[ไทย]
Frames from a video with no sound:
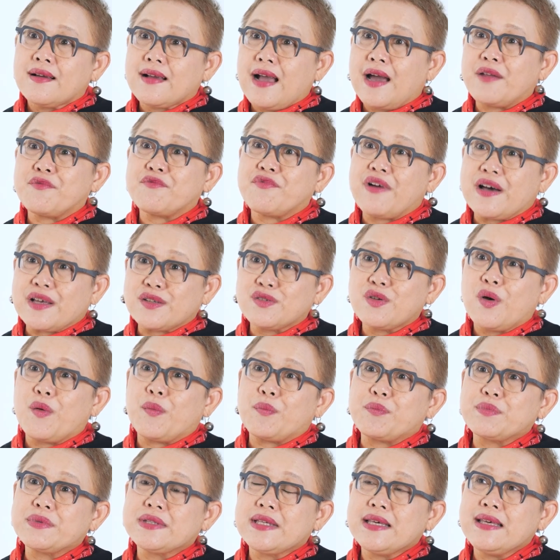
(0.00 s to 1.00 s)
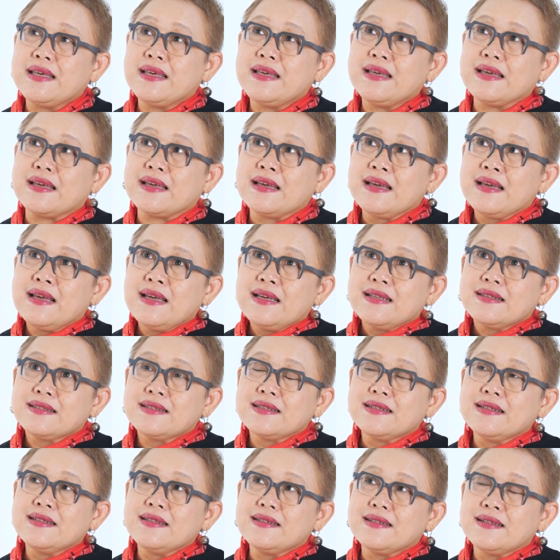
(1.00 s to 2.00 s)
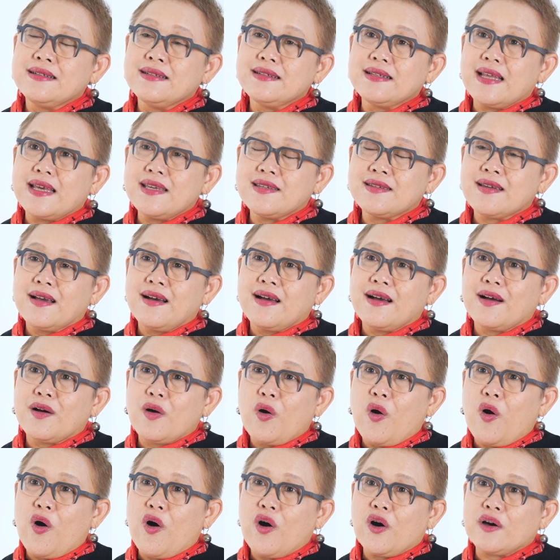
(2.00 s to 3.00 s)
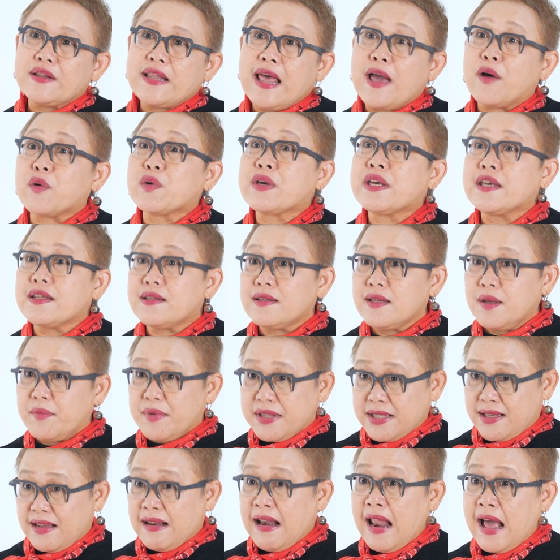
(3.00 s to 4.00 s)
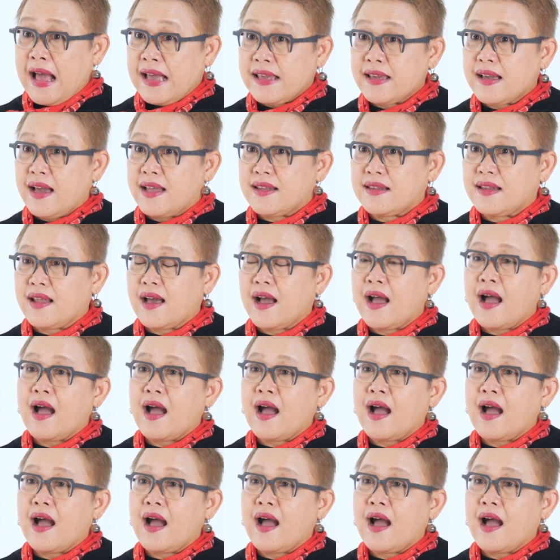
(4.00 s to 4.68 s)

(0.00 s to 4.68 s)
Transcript: การฝังศพที่คือคือในเชิงของแนวคิดเนี่ยมันจะคล้ายกันนะ